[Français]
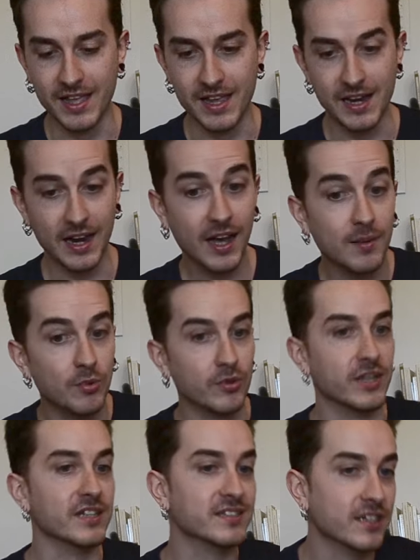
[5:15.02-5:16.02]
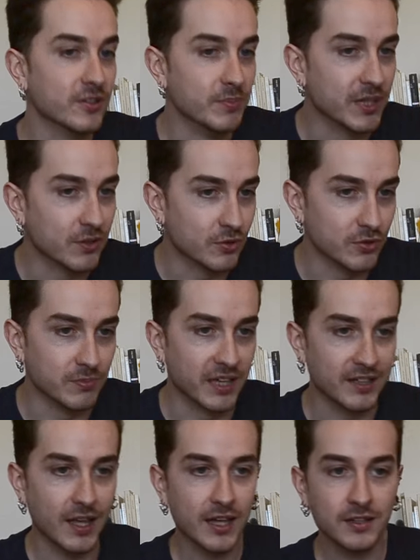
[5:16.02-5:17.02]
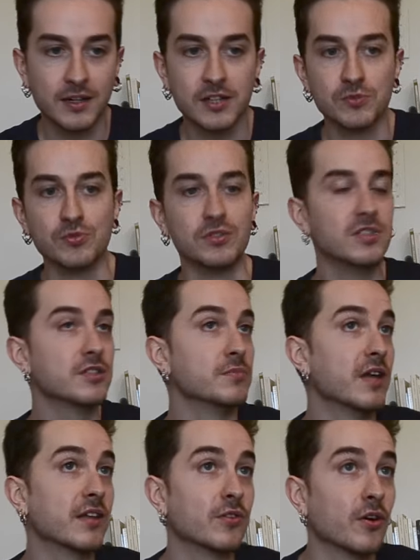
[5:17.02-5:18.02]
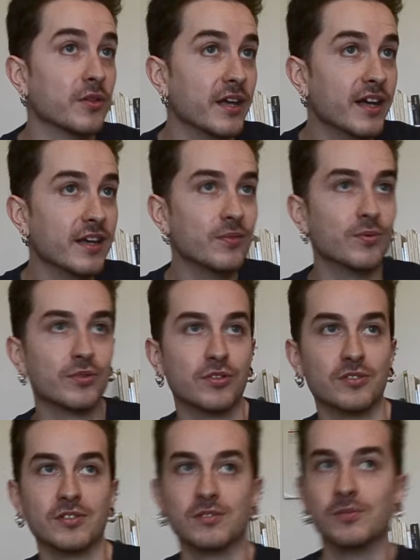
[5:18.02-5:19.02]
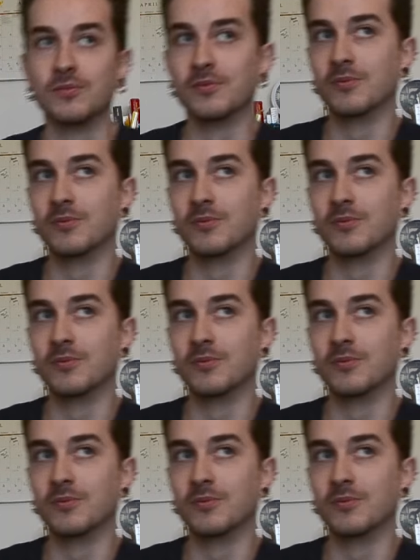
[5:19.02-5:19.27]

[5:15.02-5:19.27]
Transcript: et là, bon, il essaye de me mettre le coup de matraque, là je me dis, je m'y attendais, donc je